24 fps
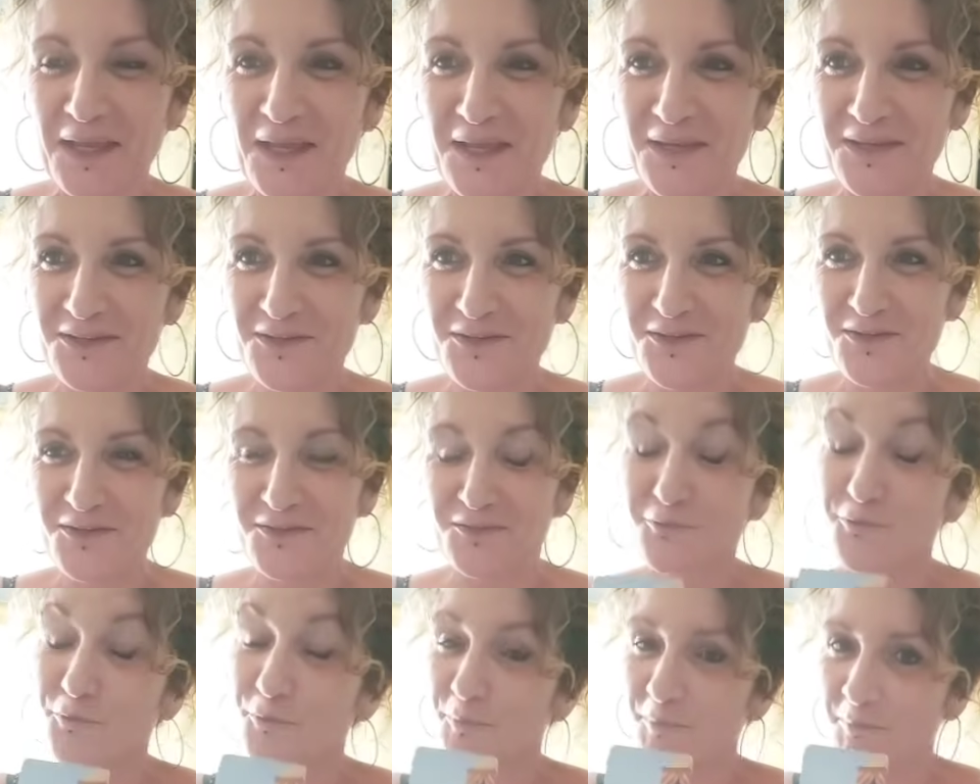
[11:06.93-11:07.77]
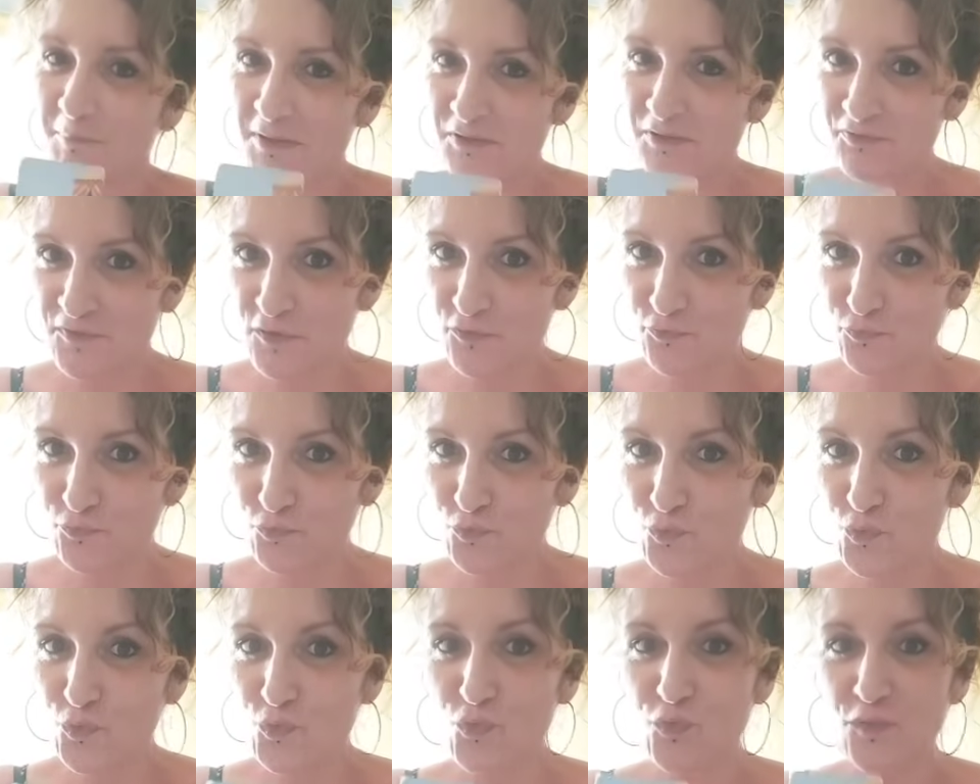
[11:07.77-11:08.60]
Euh,
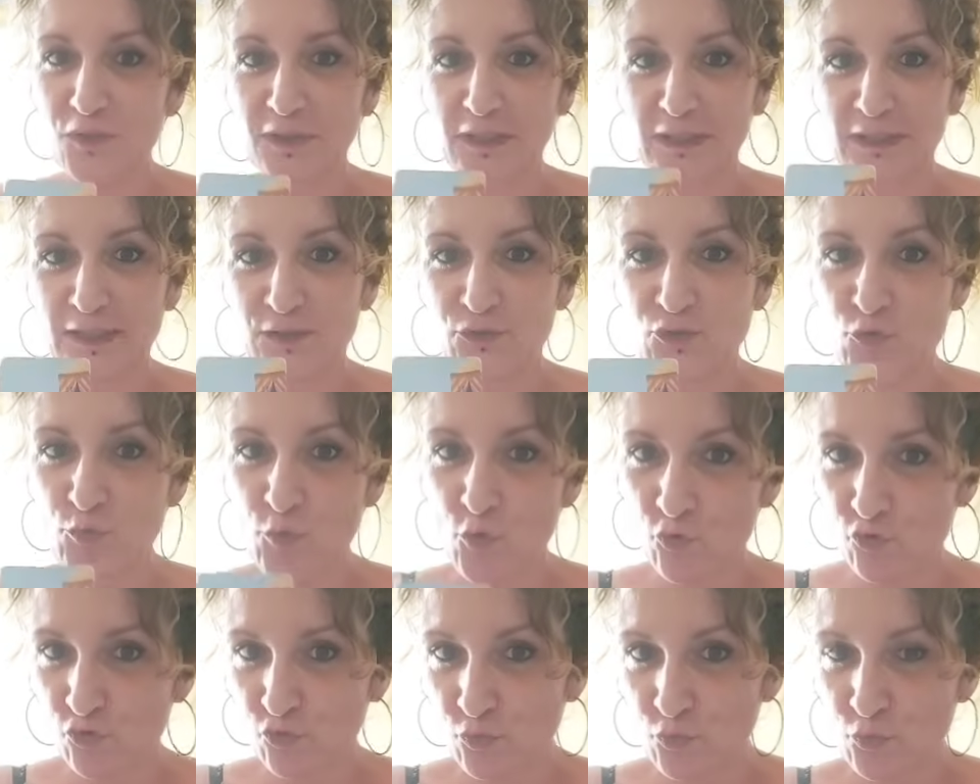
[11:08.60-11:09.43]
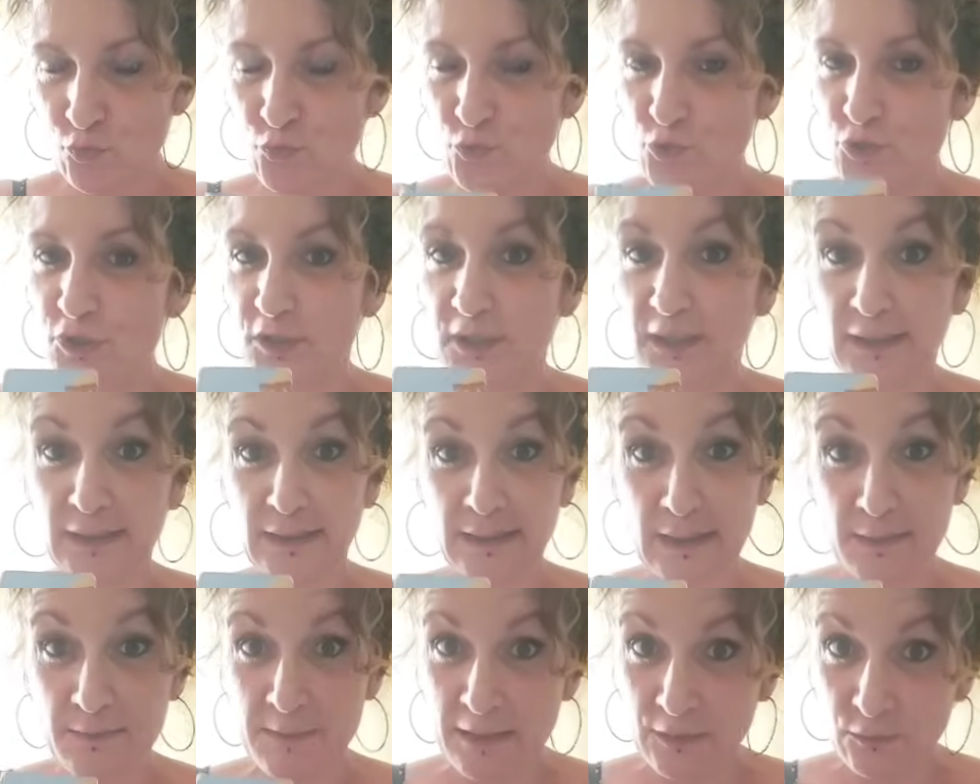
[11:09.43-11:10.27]
méfiez-vous, il y a du mensonge, il y a
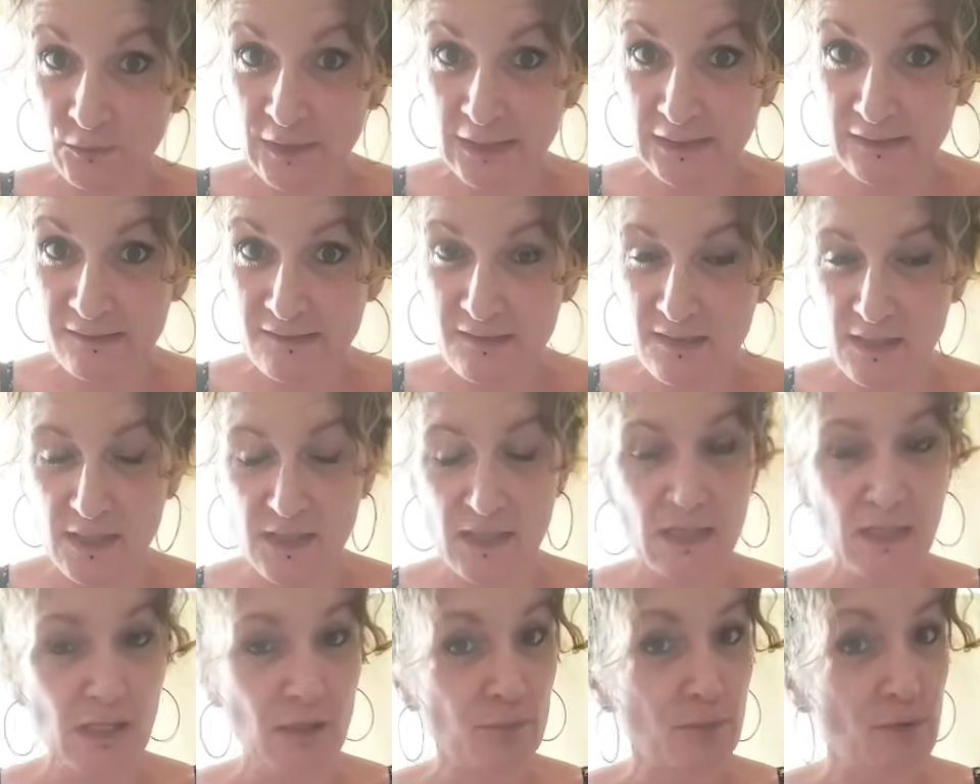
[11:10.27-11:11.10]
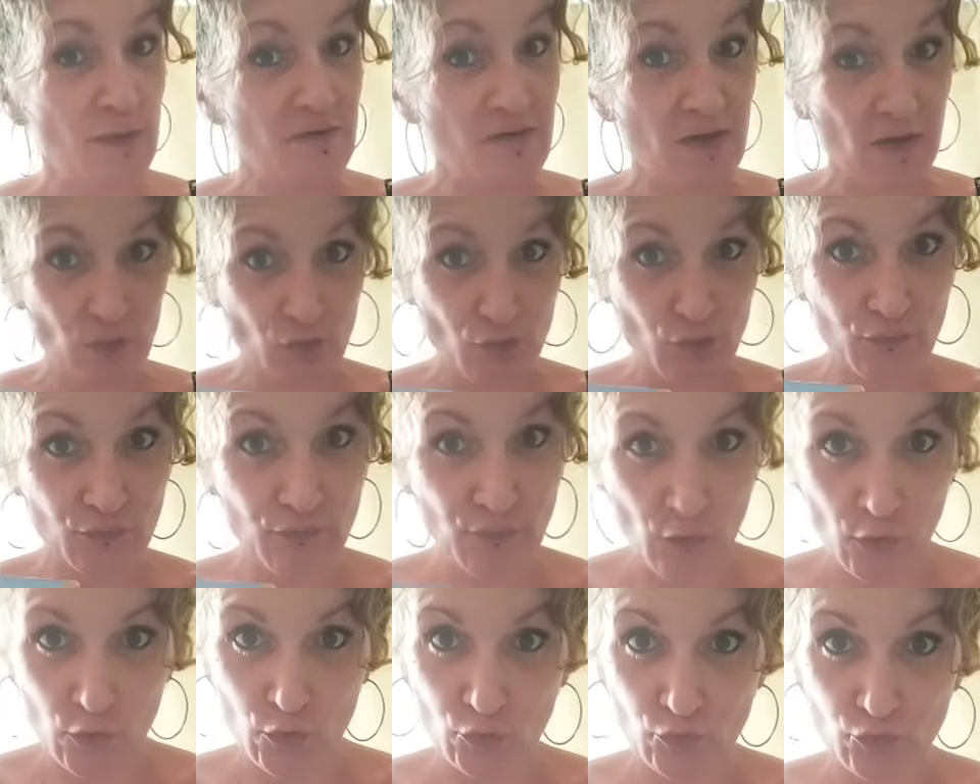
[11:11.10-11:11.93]
de la malhonnêteté, il peut y avoir du
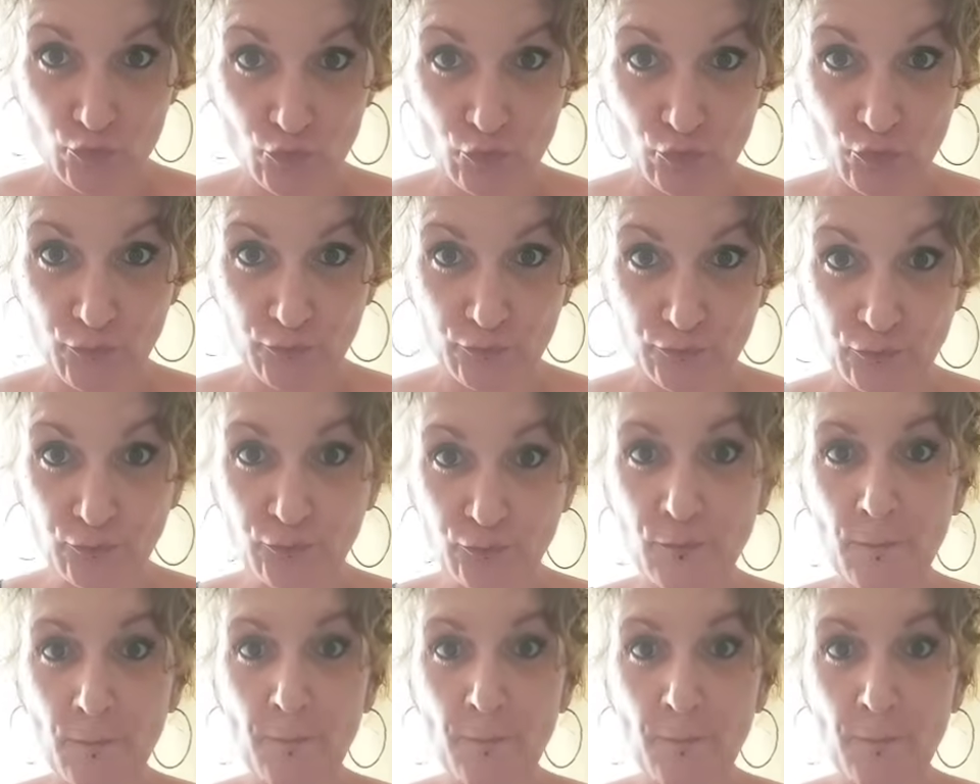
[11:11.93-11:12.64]
vol autour de vous.